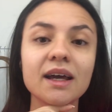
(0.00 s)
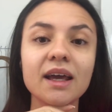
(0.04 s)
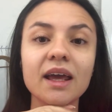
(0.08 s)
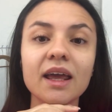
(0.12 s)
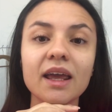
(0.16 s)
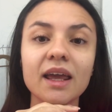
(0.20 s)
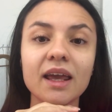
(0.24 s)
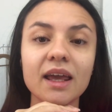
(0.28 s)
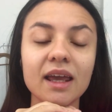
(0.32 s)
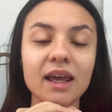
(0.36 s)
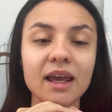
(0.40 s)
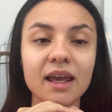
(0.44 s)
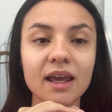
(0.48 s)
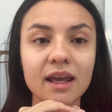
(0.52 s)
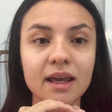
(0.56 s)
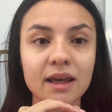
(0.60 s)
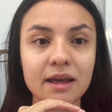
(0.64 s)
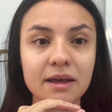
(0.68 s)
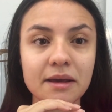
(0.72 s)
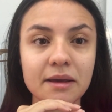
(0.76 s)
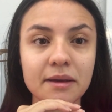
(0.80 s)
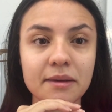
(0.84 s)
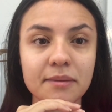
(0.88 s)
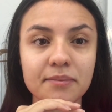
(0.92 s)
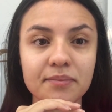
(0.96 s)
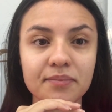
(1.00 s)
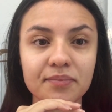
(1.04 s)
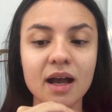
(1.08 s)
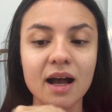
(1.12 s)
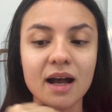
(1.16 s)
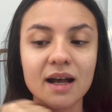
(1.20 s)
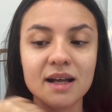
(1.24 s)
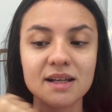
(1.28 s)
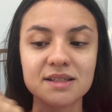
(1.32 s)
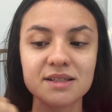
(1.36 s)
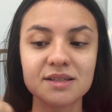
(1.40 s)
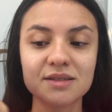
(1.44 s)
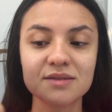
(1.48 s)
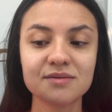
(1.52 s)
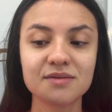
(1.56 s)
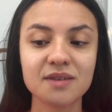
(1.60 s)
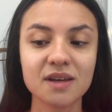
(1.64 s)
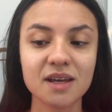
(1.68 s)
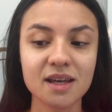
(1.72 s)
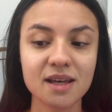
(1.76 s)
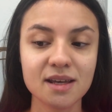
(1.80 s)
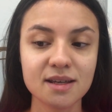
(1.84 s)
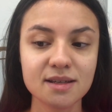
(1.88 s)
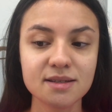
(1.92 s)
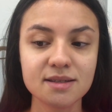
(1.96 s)
E às
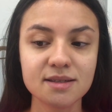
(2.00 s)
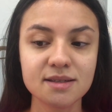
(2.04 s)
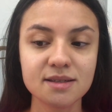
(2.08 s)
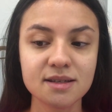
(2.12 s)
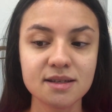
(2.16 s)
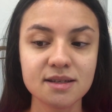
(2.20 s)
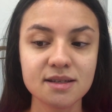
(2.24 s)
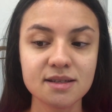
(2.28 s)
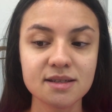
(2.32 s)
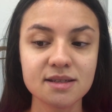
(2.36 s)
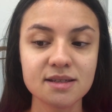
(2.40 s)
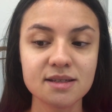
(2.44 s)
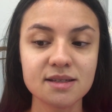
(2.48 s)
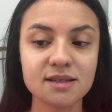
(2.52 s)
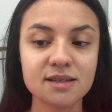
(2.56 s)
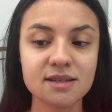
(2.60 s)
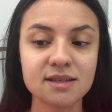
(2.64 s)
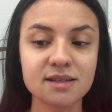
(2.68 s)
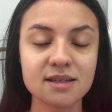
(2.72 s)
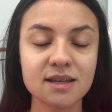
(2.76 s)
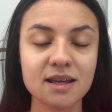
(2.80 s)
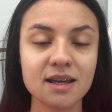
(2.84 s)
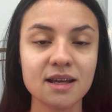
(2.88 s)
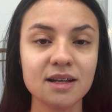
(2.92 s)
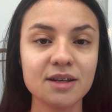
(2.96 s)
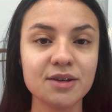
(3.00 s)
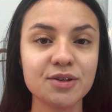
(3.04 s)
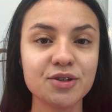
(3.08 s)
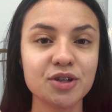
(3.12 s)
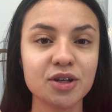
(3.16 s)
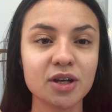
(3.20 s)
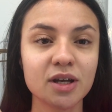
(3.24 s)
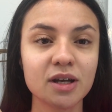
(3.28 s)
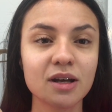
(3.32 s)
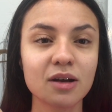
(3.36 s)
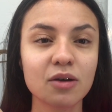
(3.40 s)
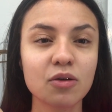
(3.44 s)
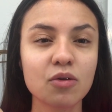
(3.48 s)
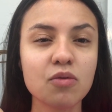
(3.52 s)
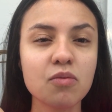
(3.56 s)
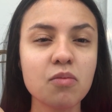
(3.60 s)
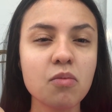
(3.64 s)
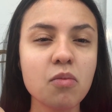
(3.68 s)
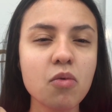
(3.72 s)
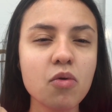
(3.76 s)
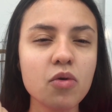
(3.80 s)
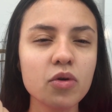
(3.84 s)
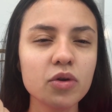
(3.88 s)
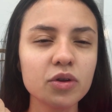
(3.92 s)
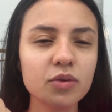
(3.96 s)
vezes ele chega com
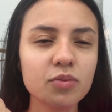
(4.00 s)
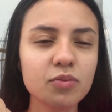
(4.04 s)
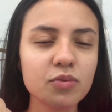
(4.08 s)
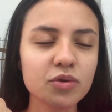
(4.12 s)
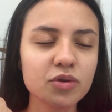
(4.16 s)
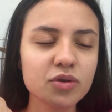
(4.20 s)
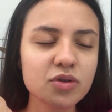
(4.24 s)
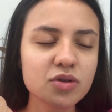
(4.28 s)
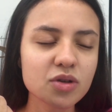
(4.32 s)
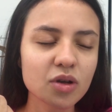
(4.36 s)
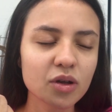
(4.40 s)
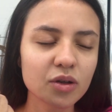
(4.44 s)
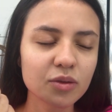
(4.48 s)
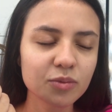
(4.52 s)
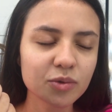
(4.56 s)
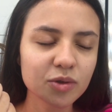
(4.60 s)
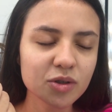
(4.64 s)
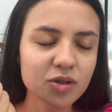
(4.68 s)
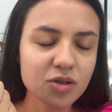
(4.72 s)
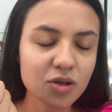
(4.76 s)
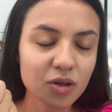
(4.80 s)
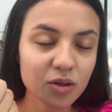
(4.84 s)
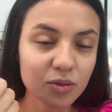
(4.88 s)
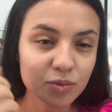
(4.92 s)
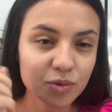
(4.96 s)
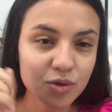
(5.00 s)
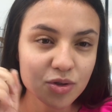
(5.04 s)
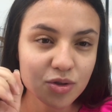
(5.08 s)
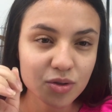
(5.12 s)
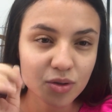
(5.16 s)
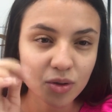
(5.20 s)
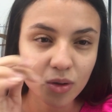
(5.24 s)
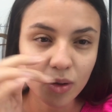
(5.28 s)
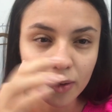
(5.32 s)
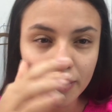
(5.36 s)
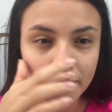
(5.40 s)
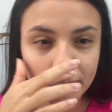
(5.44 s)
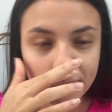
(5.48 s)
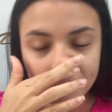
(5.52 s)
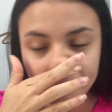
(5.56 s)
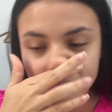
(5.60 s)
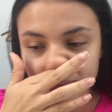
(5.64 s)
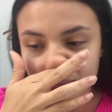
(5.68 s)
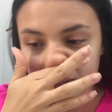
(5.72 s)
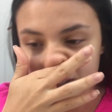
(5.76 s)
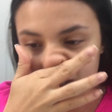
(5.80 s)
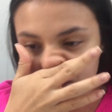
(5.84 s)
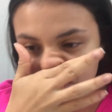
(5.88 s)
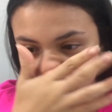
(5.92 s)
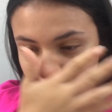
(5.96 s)
muito, muito sono, muito sono, muito sono
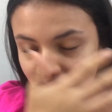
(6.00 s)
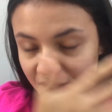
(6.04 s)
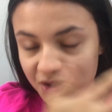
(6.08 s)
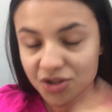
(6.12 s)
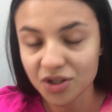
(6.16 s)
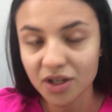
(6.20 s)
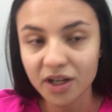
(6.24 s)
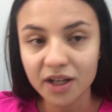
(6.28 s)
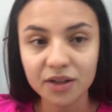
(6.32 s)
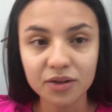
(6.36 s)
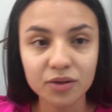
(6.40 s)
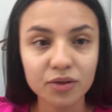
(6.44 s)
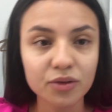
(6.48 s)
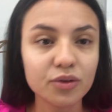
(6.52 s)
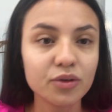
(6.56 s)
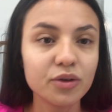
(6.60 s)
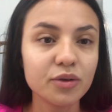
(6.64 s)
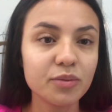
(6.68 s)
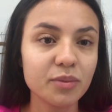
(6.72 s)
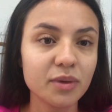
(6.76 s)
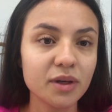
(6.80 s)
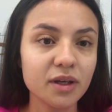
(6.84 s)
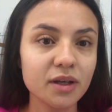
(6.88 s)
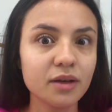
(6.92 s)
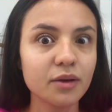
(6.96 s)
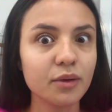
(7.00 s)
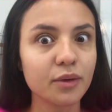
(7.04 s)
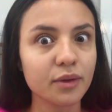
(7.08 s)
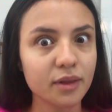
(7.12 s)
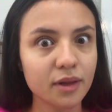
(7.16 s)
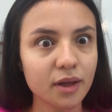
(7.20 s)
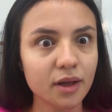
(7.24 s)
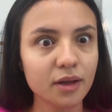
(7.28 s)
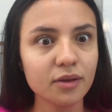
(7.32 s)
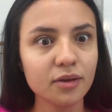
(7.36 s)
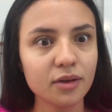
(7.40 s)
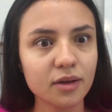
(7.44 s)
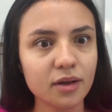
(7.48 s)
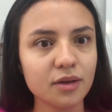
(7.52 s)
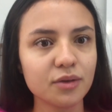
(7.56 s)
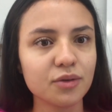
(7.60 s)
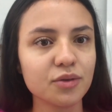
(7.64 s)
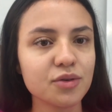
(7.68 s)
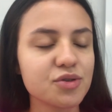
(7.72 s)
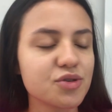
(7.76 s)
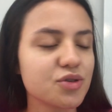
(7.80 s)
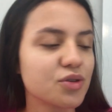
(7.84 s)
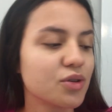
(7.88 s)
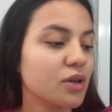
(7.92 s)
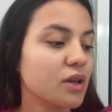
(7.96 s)
e vai direto dormir. Eu entendo, né? A
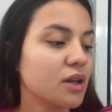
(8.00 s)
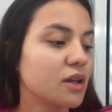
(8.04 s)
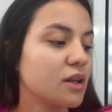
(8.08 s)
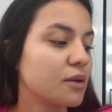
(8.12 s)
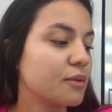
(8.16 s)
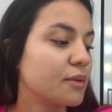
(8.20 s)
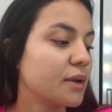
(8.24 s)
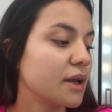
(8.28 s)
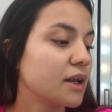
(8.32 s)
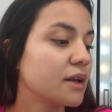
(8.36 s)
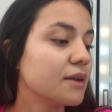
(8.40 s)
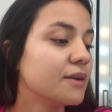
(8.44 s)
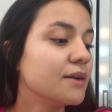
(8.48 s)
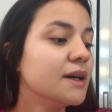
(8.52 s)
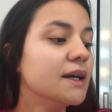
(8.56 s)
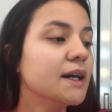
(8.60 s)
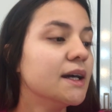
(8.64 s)
noite toda trabalhando.